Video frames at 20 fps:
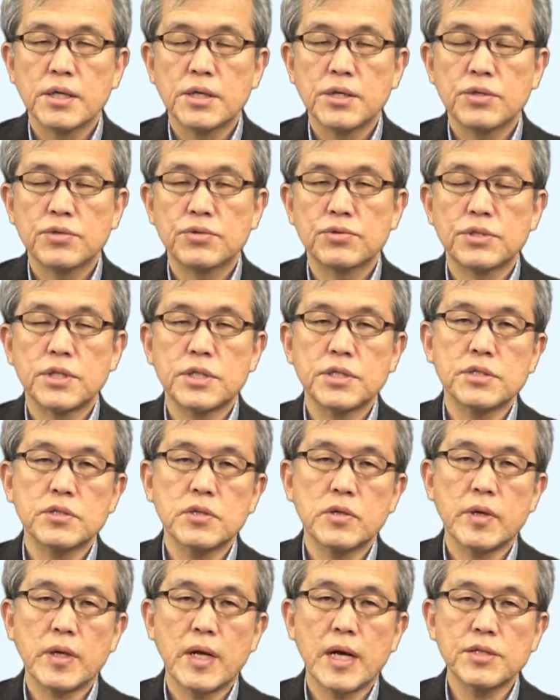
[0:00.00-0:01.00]
主節
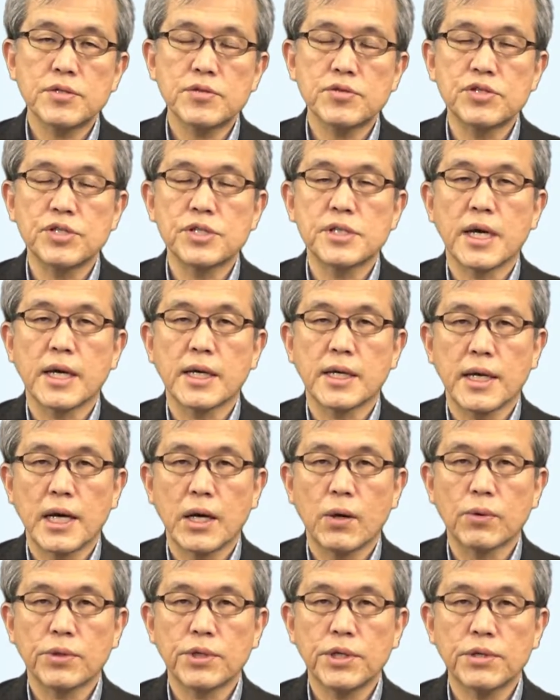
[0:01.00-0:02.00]
の表す事態が
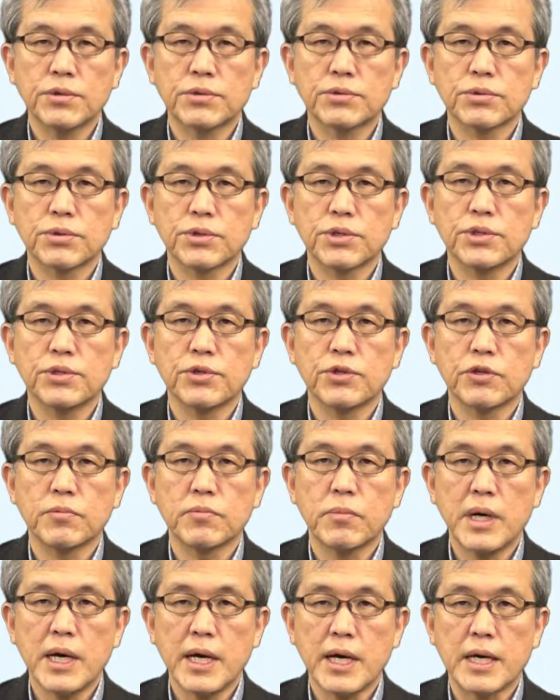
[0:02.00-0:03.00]
起きる時より
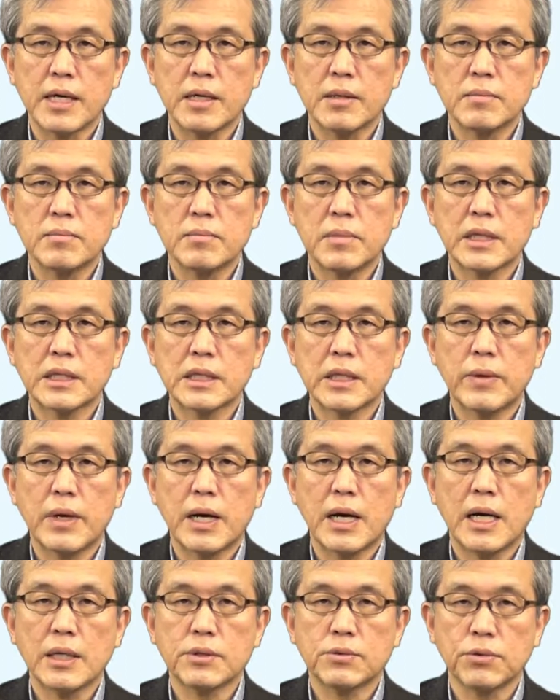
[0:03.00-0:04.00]
前また
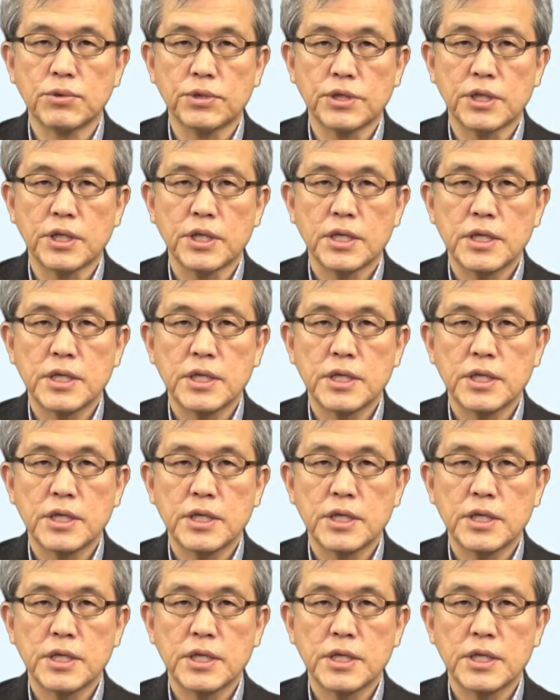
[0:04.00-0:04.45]
は後に